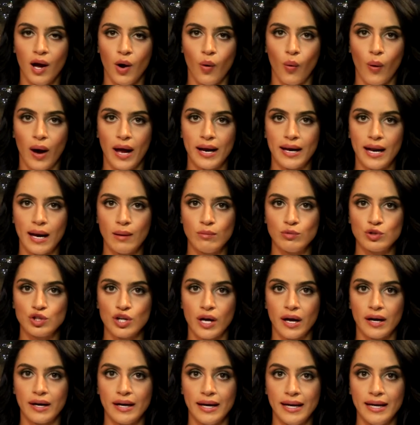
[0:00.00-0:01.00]
وأن
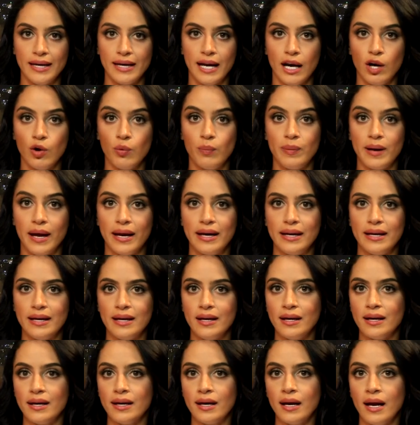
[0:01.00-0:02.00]
المزارعين
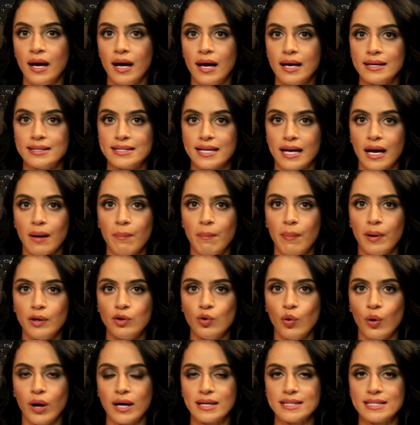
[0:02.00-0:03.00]
اللبنانيين
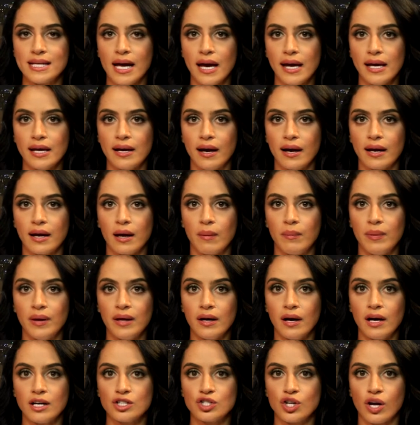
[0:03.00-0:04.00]
تكبدوا خسائر
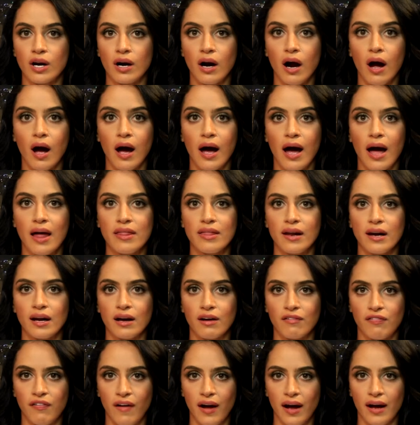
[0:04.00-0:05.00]
كبيرة جراء هذا
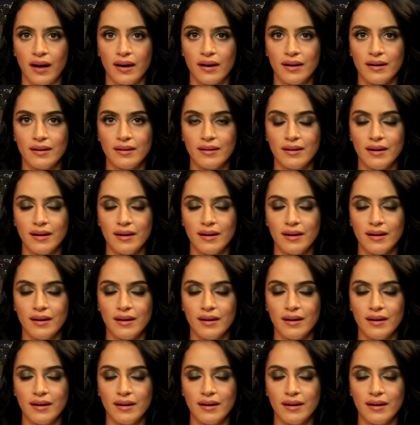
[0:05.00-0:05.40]
الإقفال